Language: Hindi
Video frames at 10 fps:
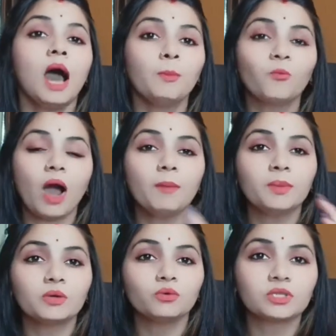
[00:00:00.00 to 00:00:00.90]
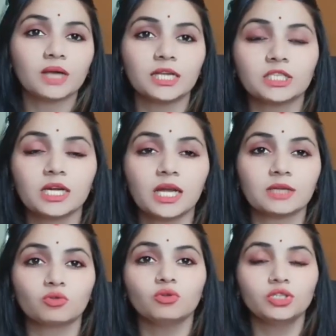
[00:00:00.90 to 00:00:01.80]
आप वहां पर उस कांच के
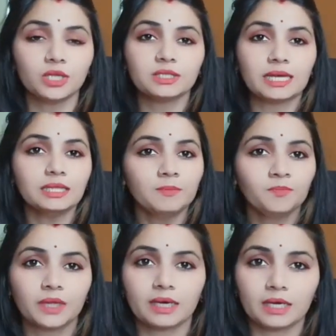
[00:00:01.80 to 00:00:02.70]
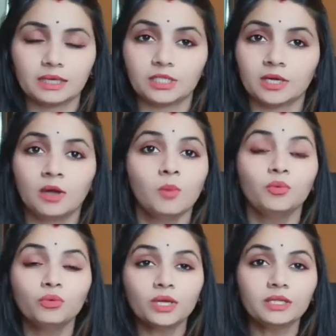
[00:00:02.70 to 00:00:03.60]
ग्लास को जल सहित रख लीजिए
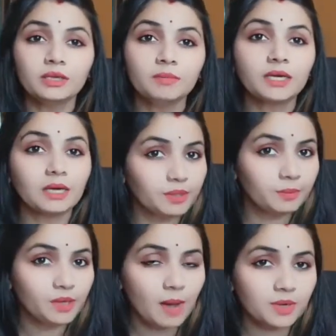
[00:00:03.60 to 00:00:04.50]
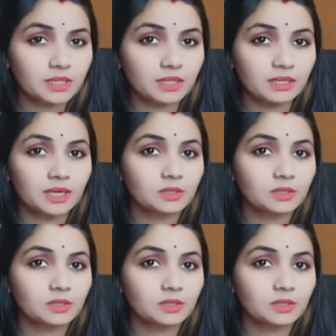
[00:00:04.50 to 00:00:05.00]
पूरे दिन में कभी भी आप कर सकते